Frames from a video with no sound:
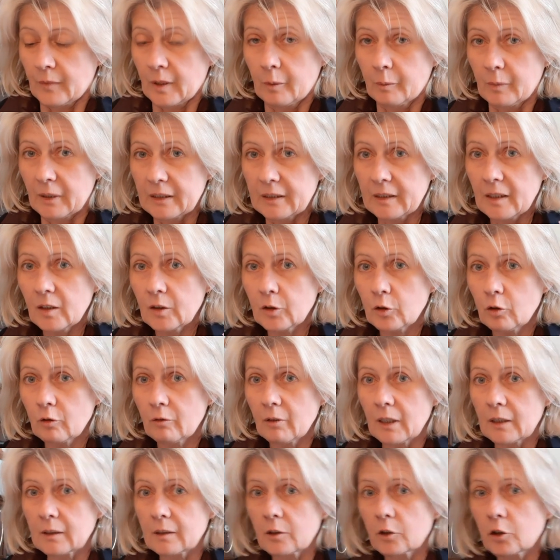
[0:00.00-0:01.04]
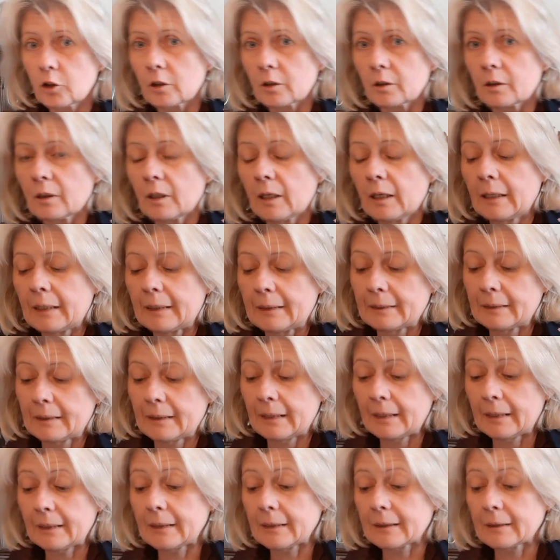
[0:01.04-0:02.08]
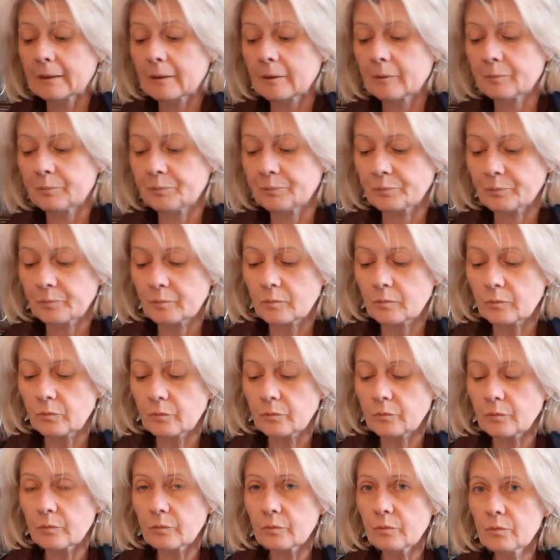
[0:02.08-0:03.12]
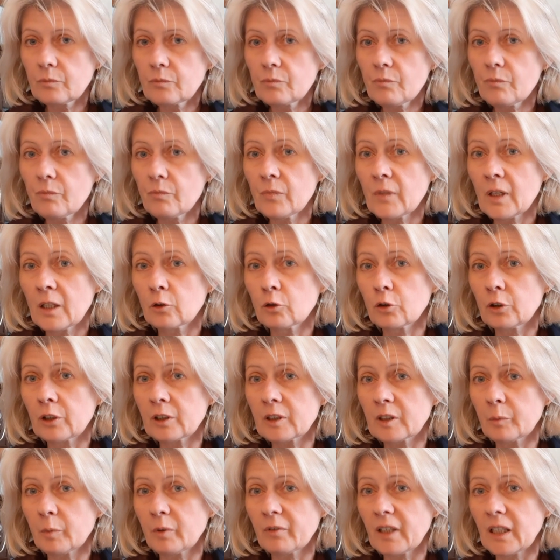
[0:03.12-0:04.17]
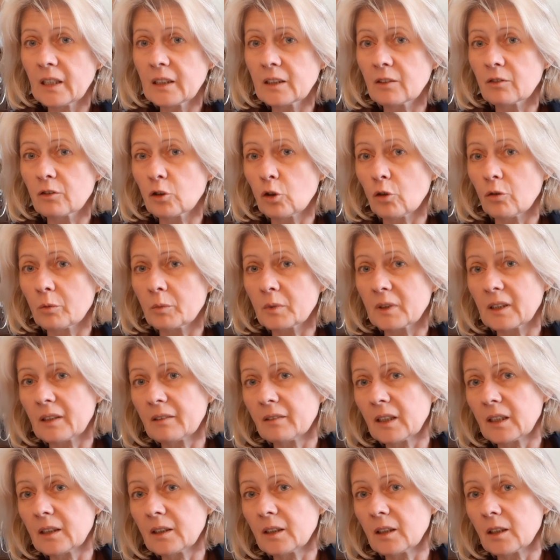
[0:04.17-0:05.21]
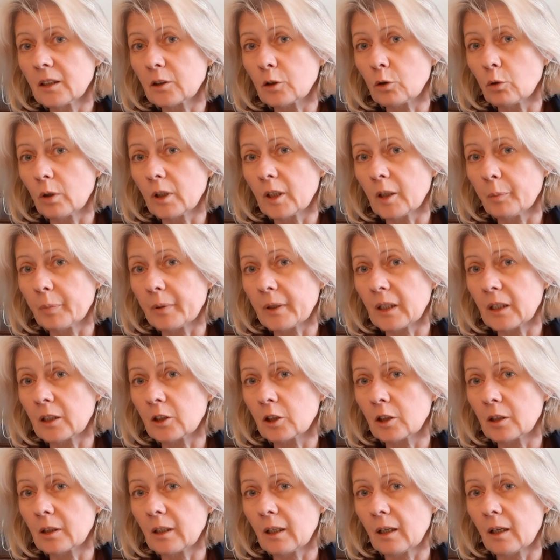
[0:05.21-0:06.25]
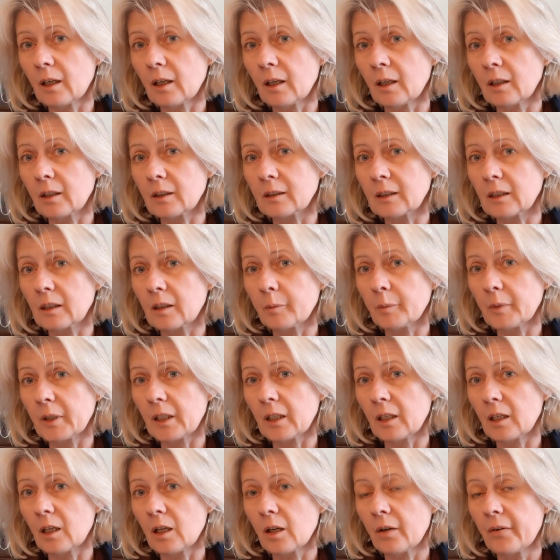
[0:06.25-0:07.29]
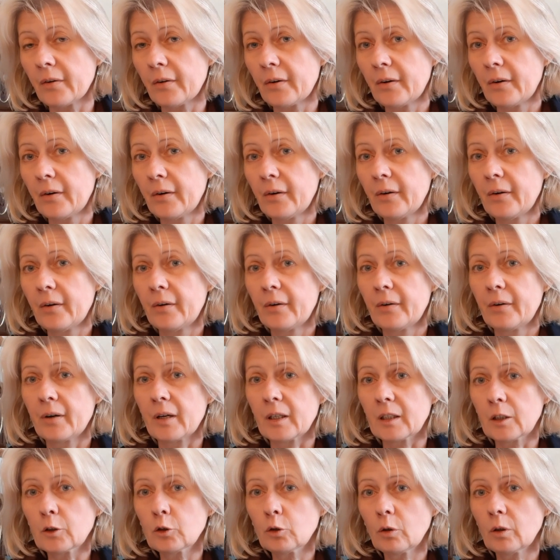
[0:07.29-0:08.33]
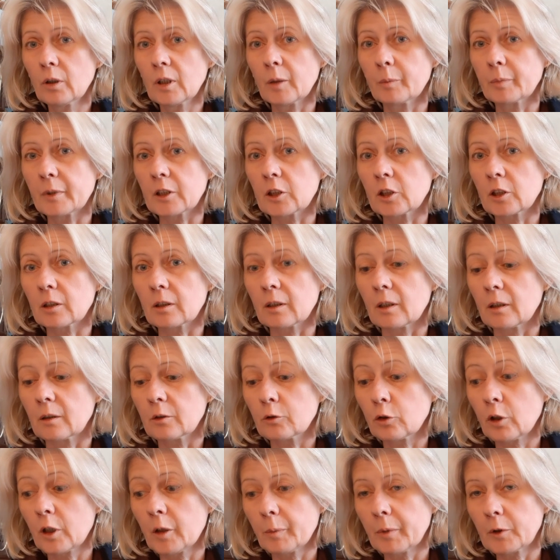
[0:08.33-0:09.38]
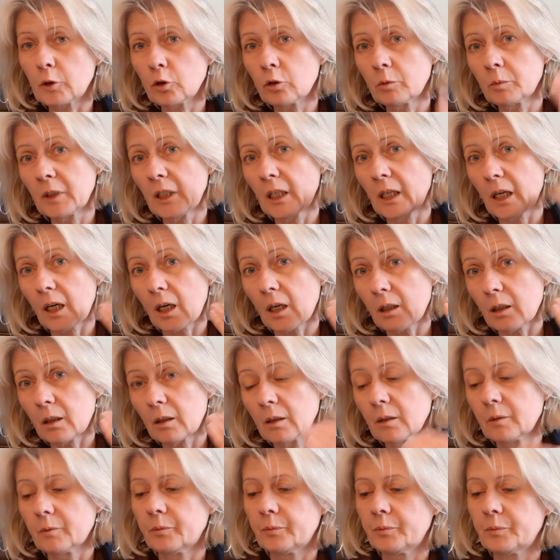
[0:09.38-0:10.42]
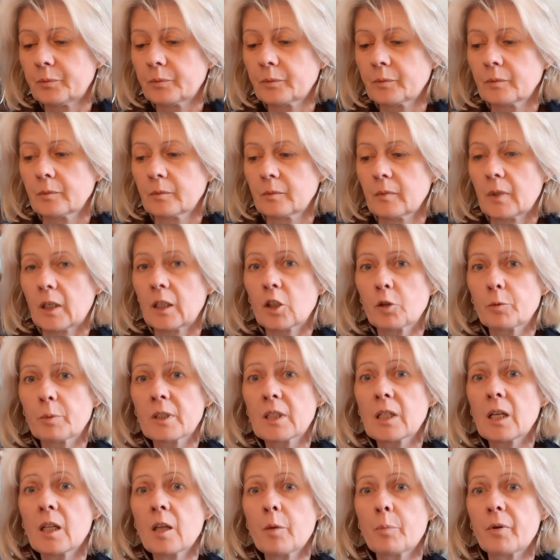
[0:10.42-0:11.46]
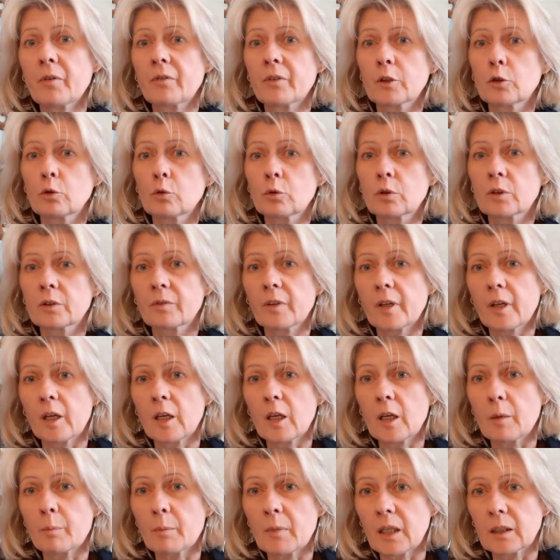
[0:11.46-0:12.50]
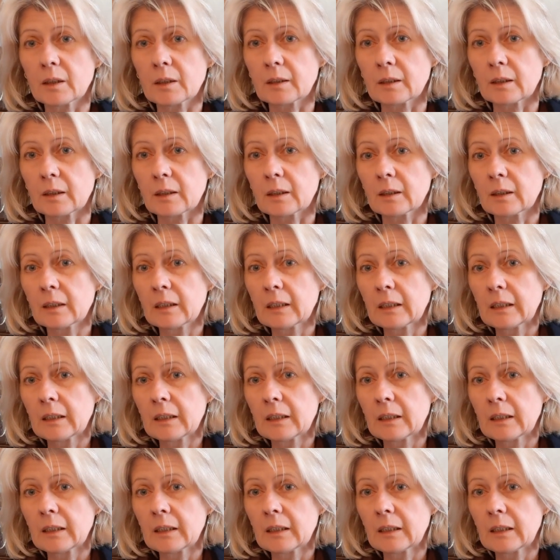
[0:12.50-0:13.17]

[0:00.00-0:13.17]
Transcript: Моисей 120 жил лет. Но не забывайте, в Новом Завете сколько прожила а, Соломея. Она долго прожила, только потом ей... Она же пошла на поводу своей матери.